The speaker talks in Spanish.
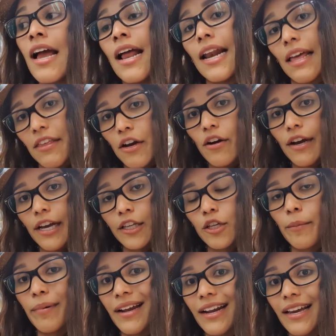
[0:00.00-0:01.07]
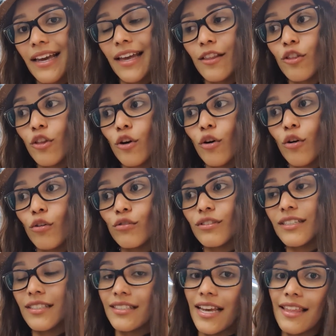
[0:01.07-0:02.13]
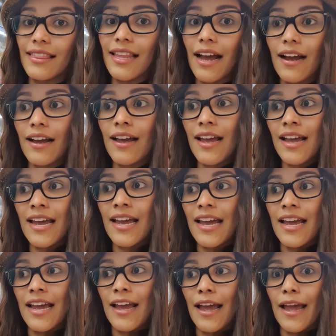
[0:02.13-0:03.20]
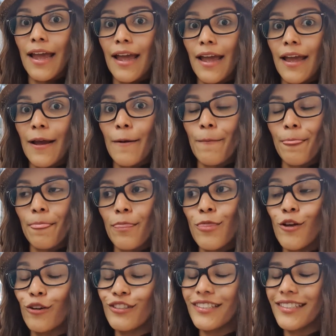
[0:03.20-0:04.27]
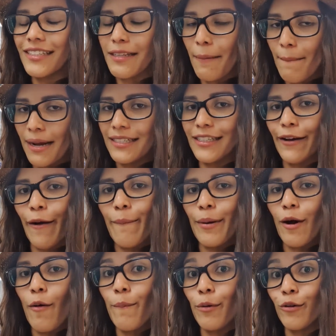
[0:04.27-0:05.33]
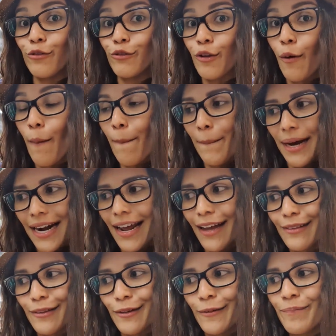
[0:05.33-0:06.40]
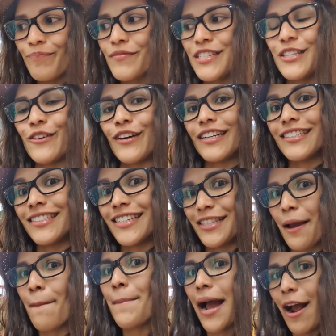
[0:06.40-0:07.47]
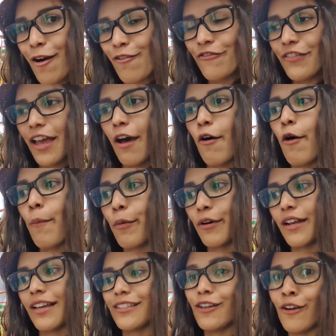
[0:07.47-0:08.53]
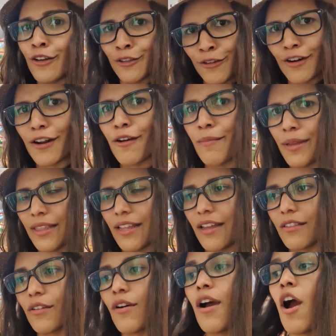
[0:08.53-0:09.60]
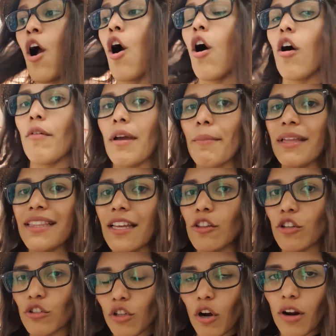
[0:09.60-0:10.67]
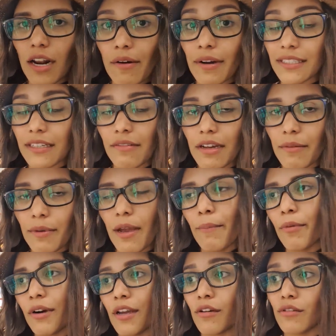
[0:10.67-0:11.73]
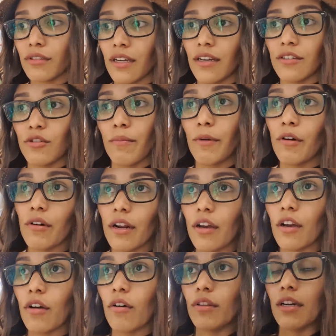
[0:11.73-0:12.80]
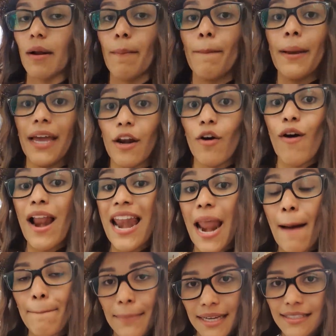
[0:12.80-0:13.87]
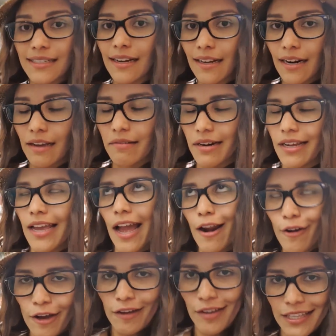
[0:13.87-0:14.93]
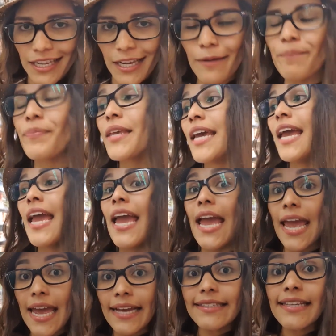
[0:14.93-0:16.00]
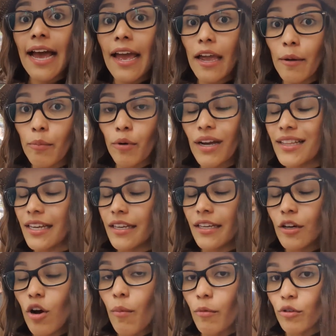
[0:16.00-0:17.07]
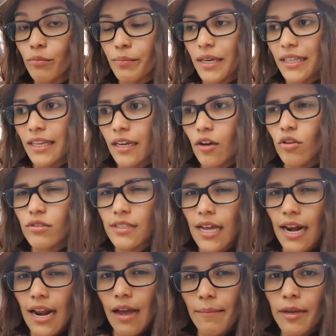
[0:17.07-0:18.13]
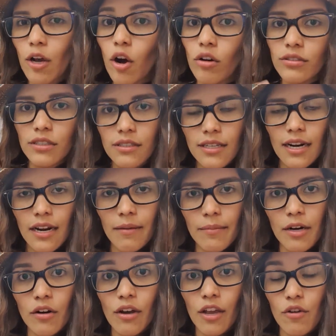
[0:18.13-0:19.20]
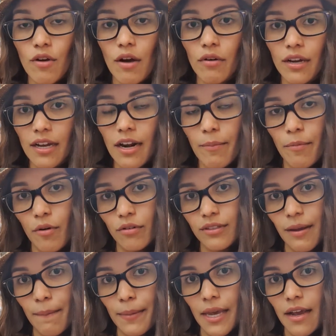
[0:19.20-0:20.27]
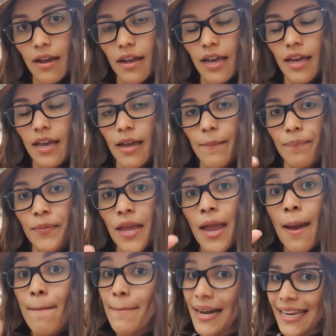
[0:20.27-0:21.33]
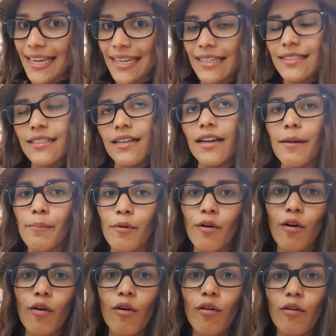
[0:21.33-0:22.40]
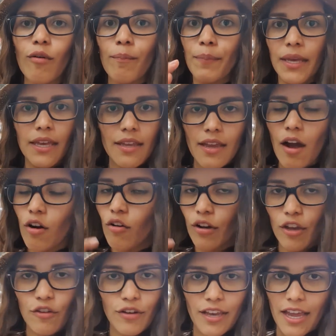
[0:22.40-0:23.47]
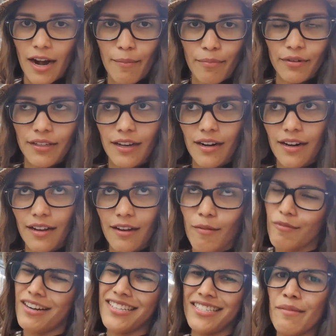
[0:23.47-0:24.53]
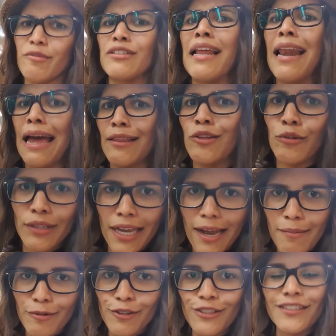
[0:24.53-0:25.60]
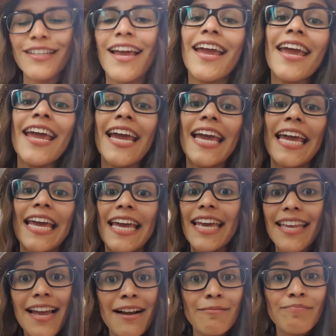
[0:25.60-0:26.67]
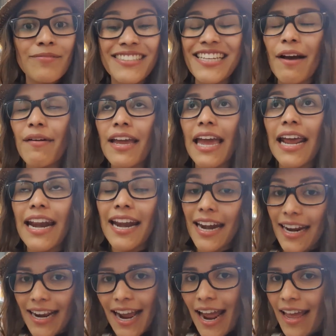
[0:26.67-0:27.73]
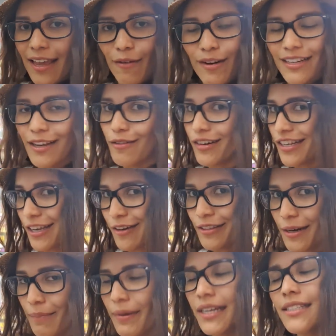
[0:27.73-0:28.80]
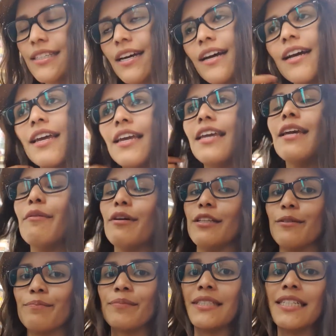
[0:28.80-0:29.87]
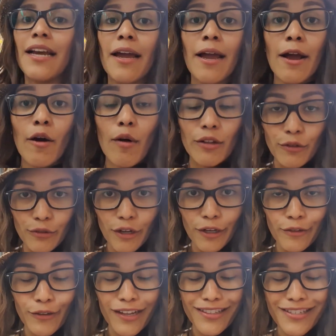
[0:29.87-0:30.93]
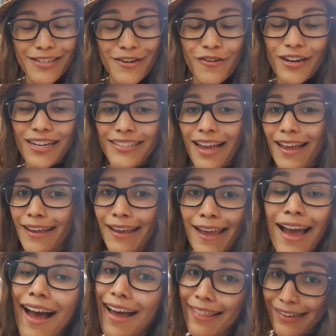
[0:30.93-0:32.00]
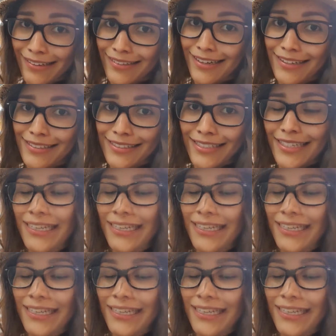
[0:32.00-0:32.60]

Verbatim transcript: Les digo esto para que no se sientan eh, no se sientan mal si compran un producto barato, sino que se sientan más confiados porque se los estoy recomendando. Obviamente no todo les va a saber bien porque hay cosas que son mejores que otras, pero la pizza clever, que es a lo que venía, esa es buena y como viene con salami o sin salami, lo que yo hago es que le pongo también eh, maíz, le pongo piña o lo que yo quiera ponerle, como le decimos, la tuneamos. Y ya, sabe rica, igual que cualquier otra pizza. Y bueno, cuando uno es estudiante, señores, hay que adaptarse.